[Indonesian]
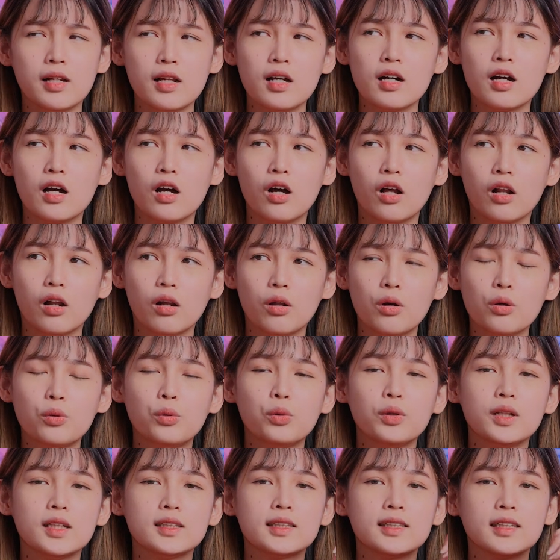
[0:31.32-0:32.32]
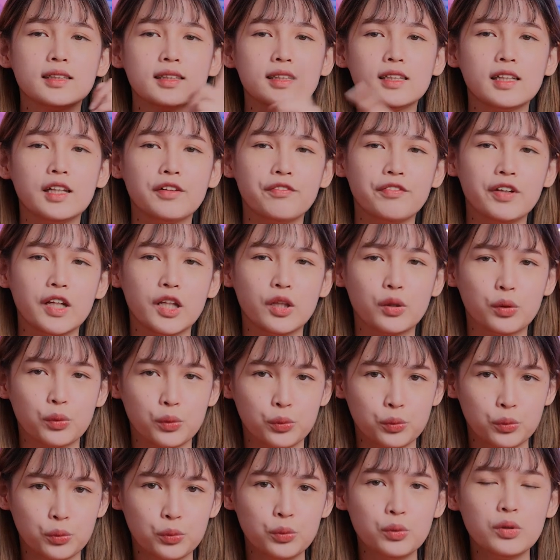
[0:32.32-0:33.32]
bilang kalau kulit sensitif
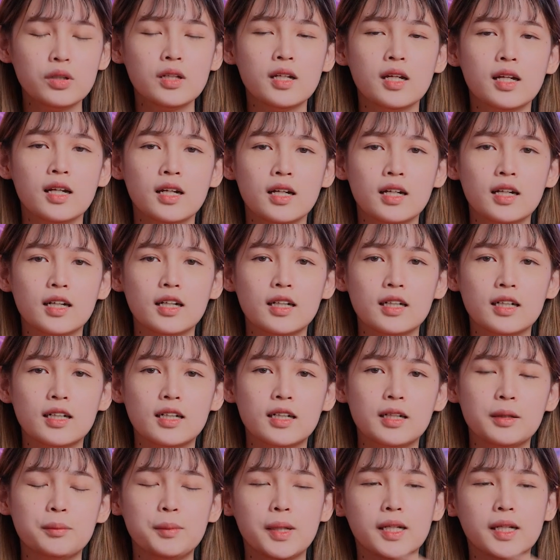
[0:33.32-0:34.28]
itu uh,